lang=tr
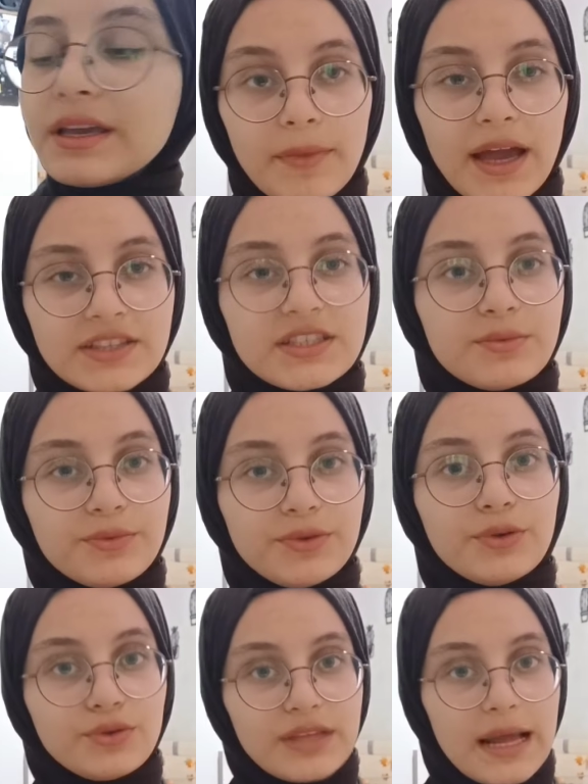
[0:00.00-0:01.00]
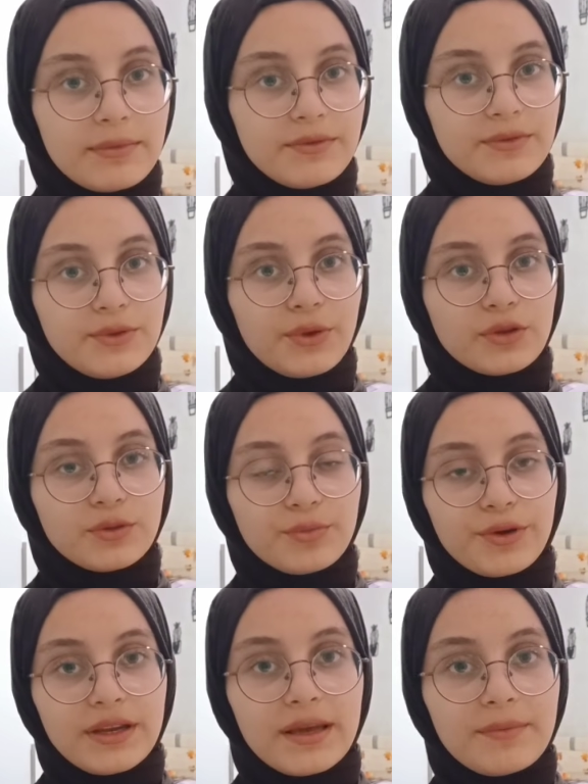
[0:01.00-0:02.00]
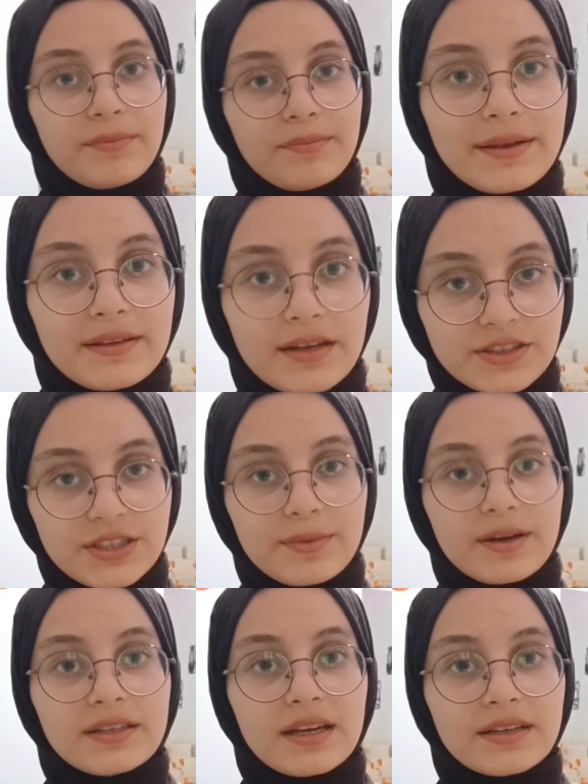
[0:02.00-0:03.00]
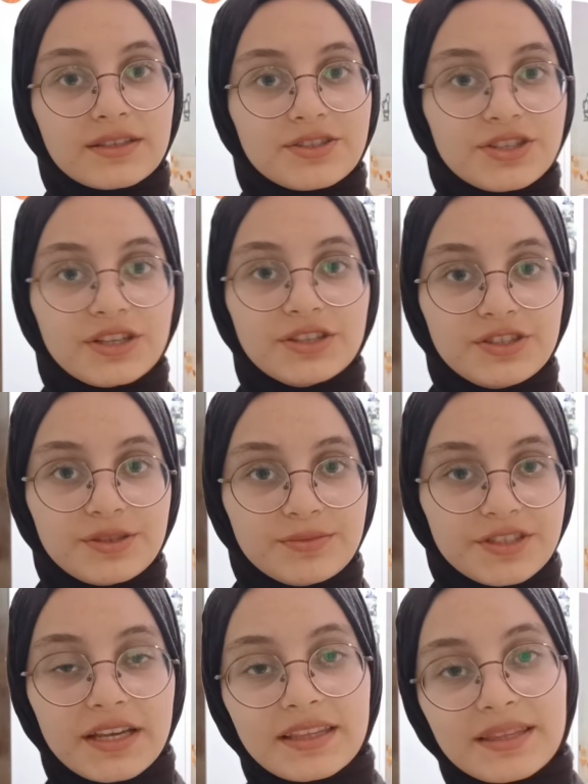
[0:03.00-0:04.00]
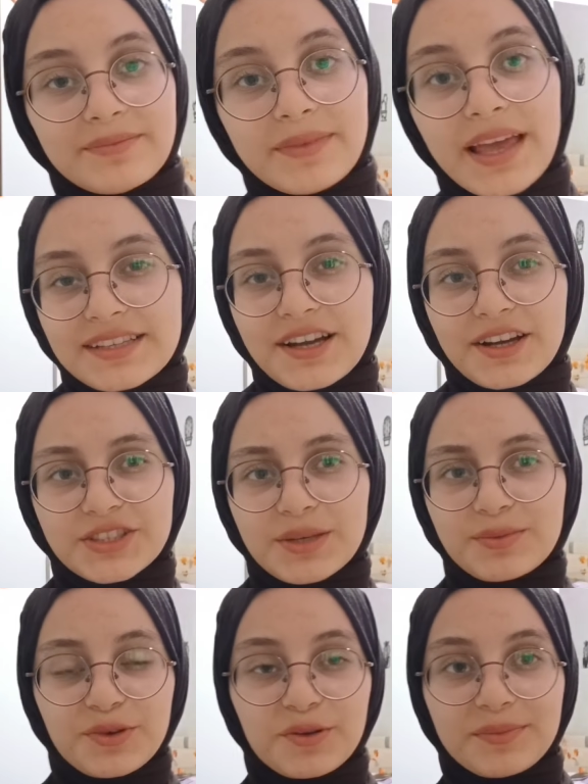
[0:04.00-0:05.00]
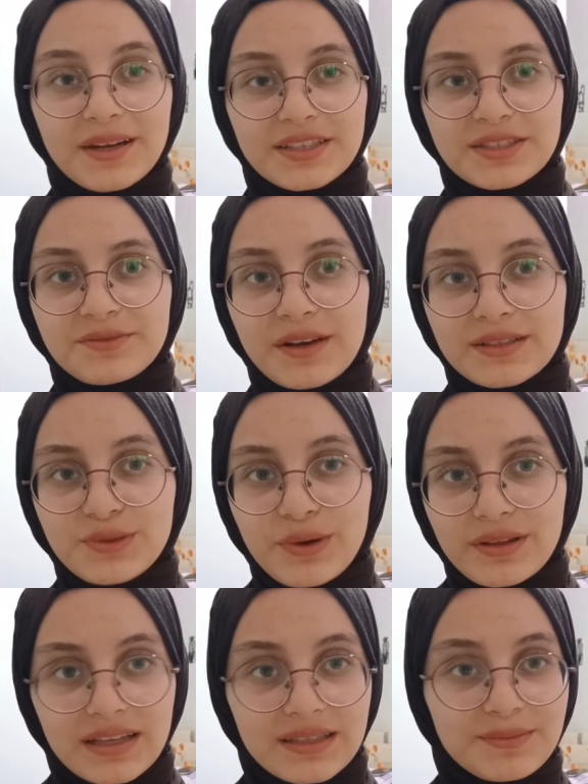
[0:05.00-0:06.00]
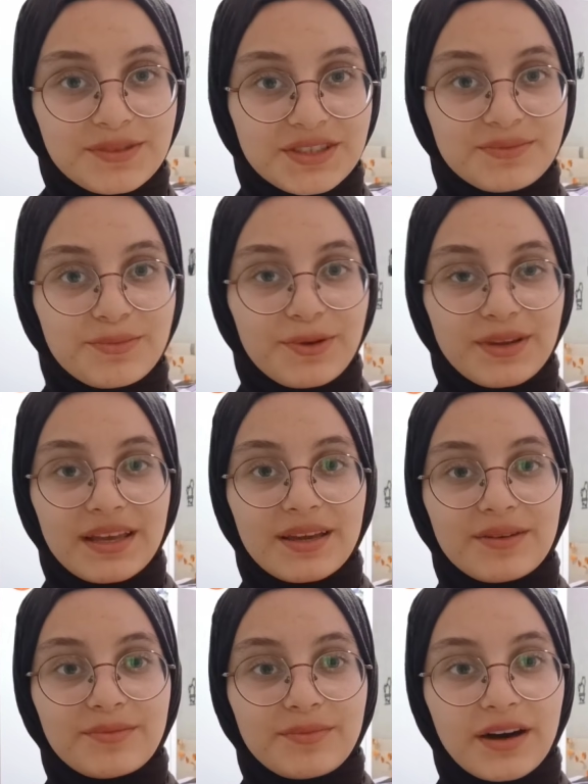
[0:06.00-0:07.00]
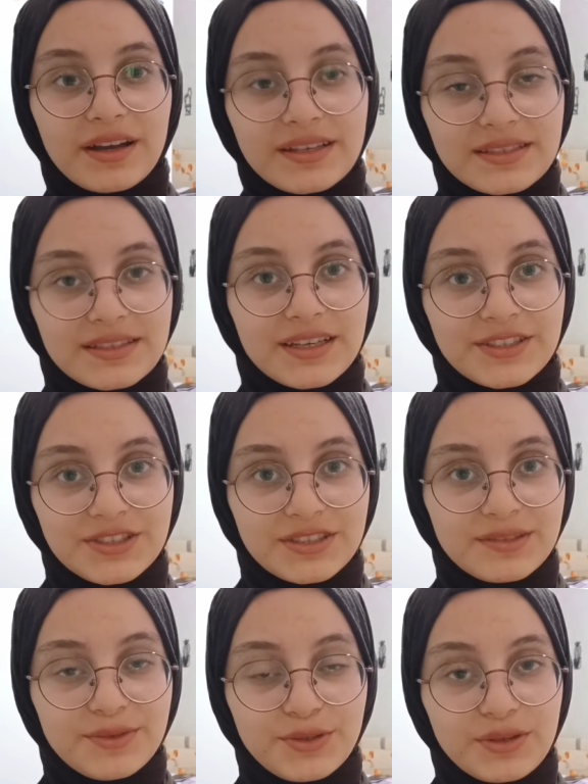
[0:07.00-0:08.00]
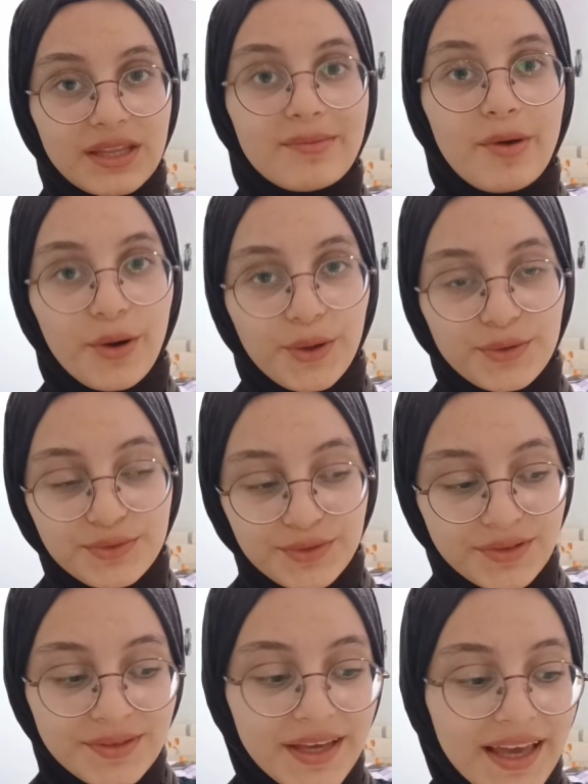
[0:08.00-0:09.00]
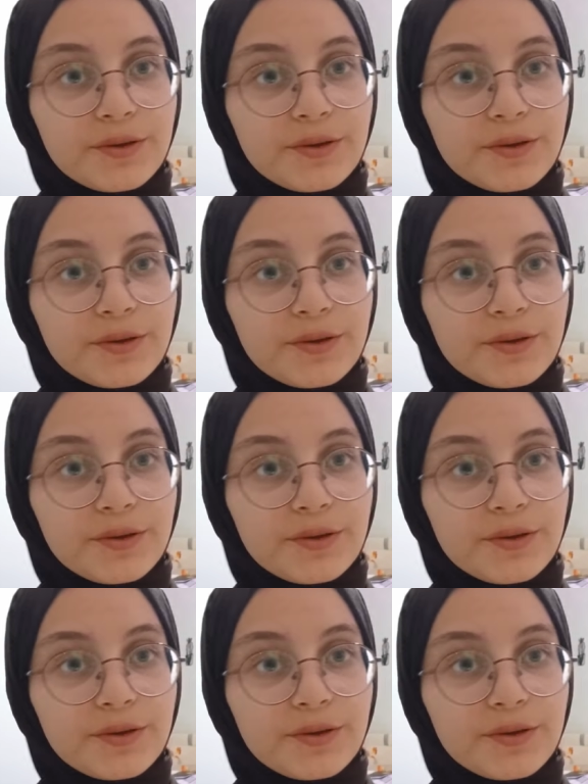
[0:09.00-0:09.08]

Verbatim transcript: Bence bu video güzel bir video oldu. Böyle sabahtan akşama kadar nasıl çalıştığımı çektim. Sadece akşama doğru birazcık fazla oyalandığım için böyle arası açıldı videonun ama olsun.